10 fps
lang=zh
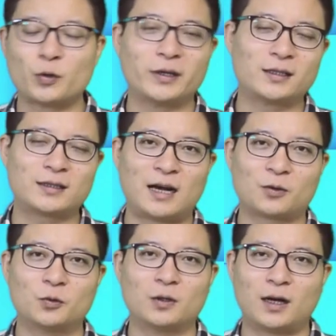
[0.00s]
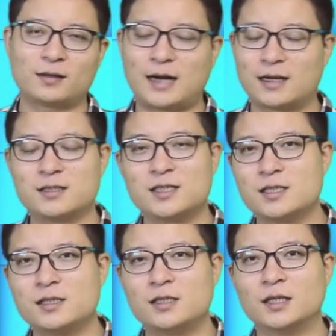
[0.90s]
为一个大国啊，大的经
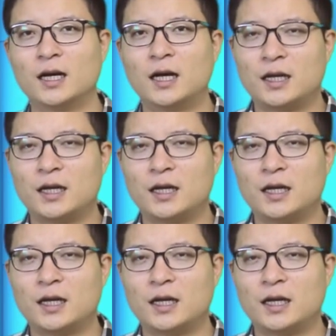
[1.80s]
济体，